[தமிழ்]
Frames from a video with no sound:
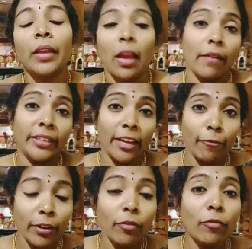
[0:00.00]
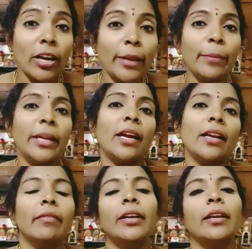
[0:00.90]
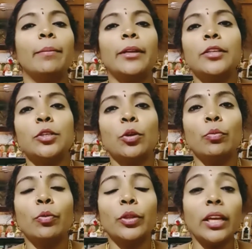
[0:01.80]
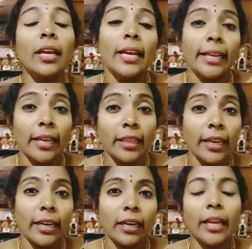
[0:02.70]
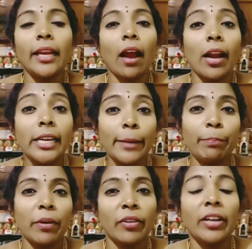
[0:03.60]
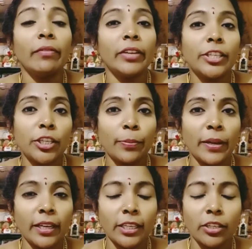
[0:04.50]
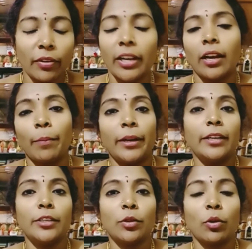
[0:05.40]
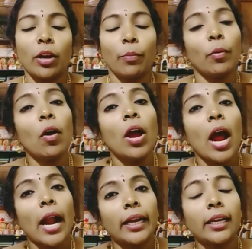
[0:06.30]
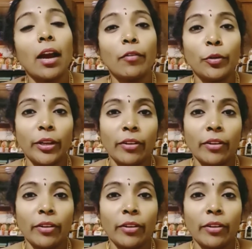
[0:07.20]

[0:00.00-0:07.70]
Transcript: அவன் எவ்வளவு வலிமையானவன் அப்படின்னு சொல்லும்போது எதிரிகளை அழிப்பவன் வெற்றி பெறுகின்றவன் அப்படின்னு சொல்றப்போ அழகா அவனுடைய